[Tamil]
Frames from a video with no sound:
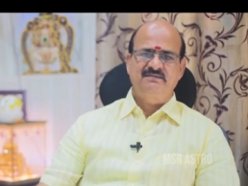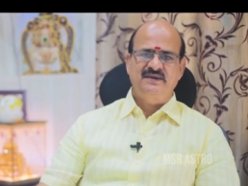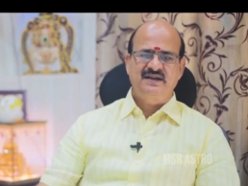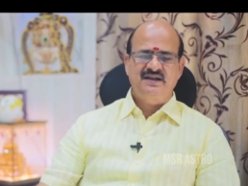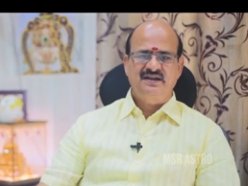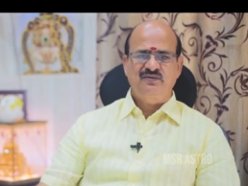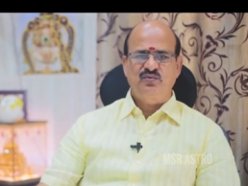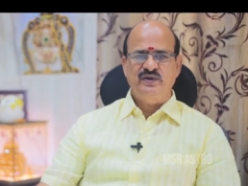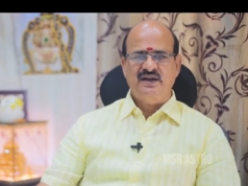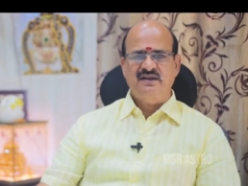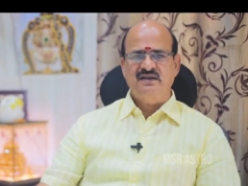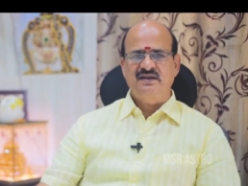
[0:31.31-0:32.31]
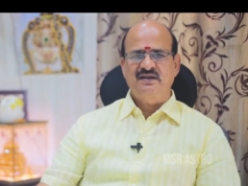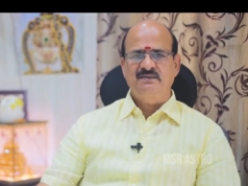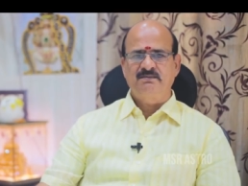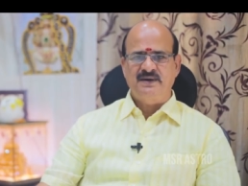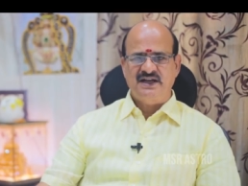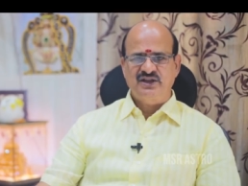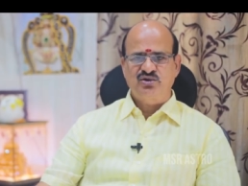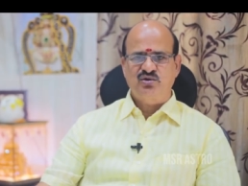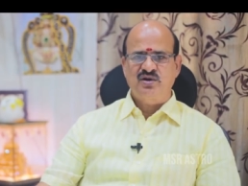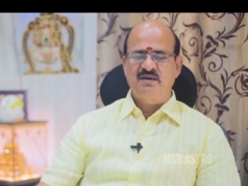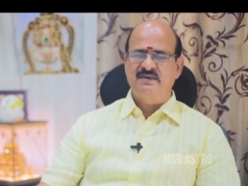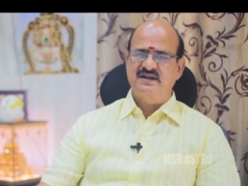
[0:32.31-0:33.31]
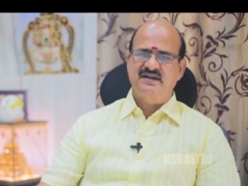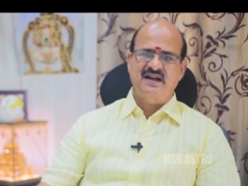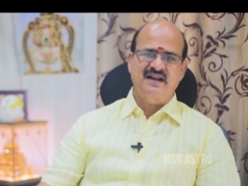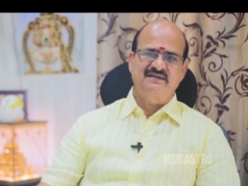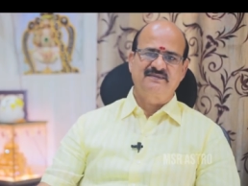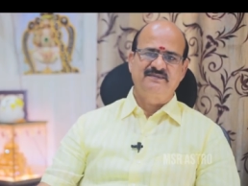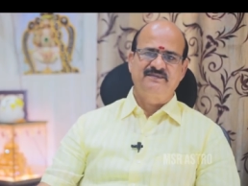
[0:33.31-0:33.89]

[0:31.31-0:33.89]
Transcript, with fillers: மிக உயர்ந்த பலத்தோடு அமர்கிறார்